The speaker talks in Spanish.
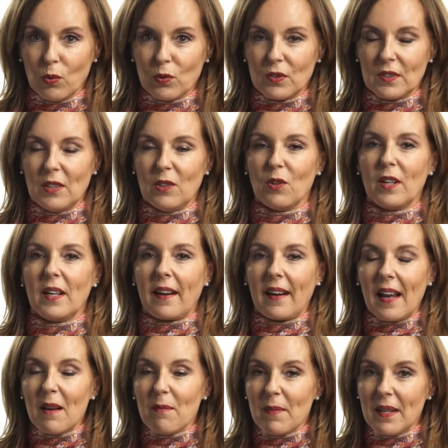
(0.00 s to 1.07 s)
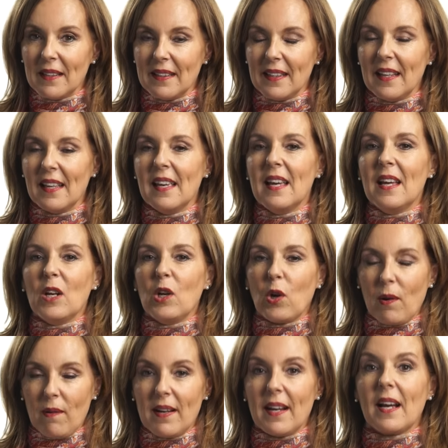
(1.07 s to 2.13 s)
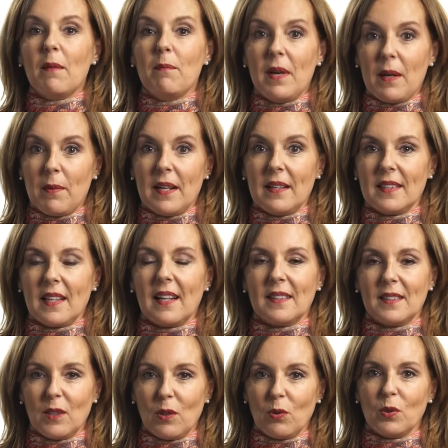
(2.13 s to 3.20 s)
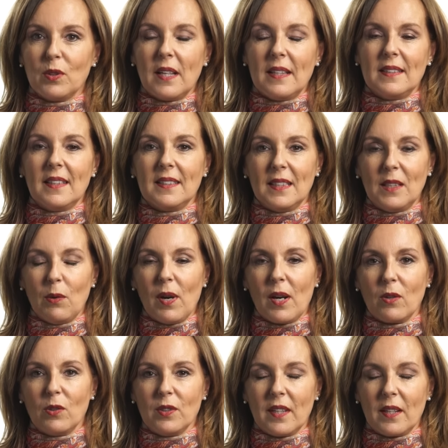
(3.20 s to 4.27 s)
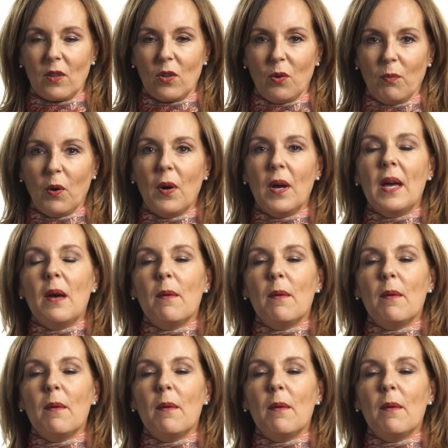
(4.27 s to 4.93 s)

sino que realmente lo que van a cambiar van a ser las circunstancias y te voy a contar cómo.